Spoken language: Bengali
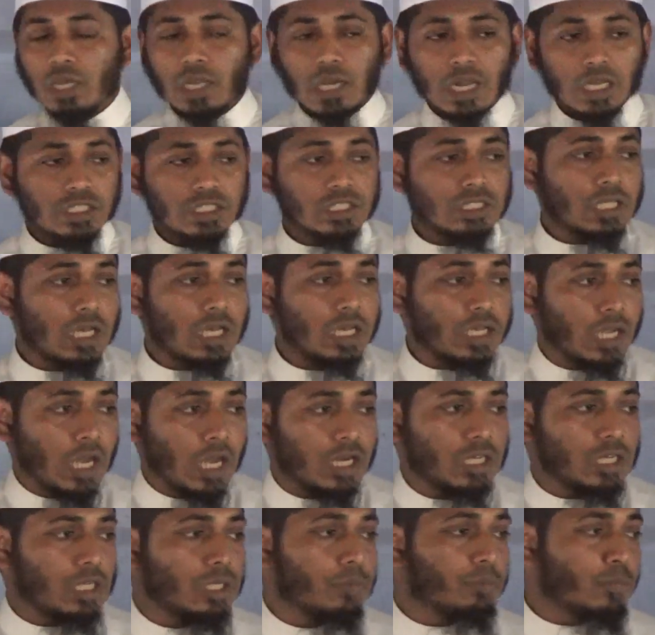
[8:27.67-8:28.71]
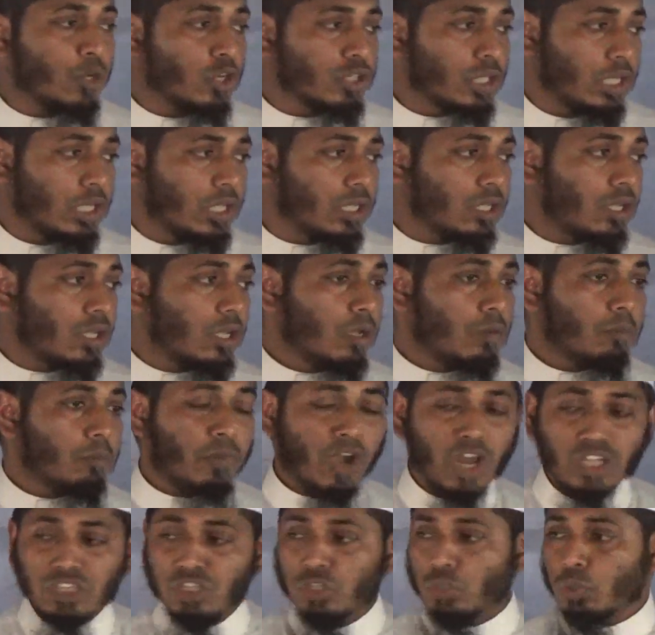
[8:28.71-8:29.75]
রাস্তায় ঘাটে পথে
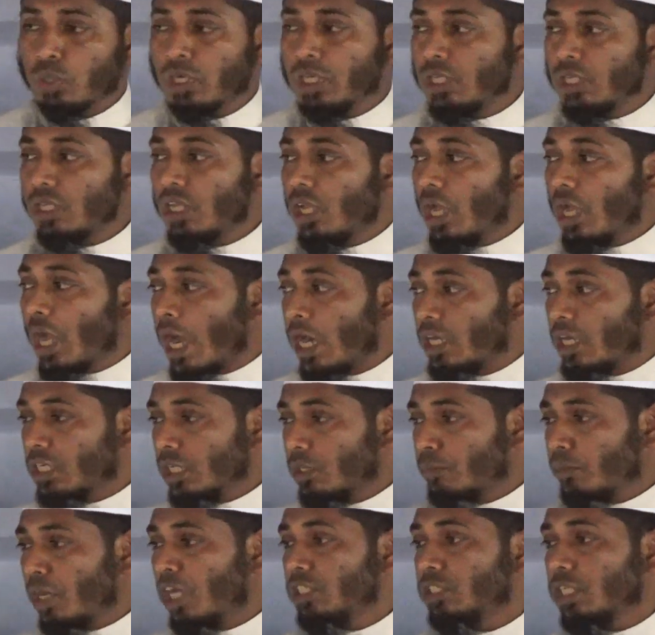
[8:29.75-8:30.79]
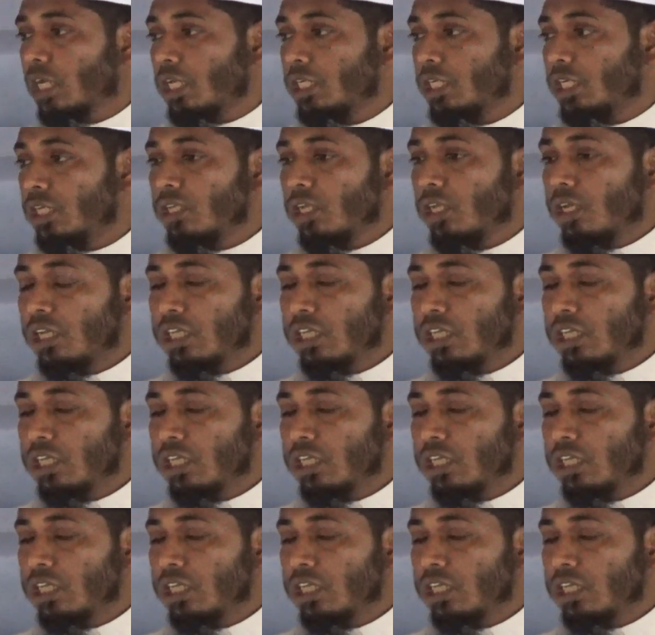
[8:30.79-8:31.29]
প্রান্তরে হাটে বাজারে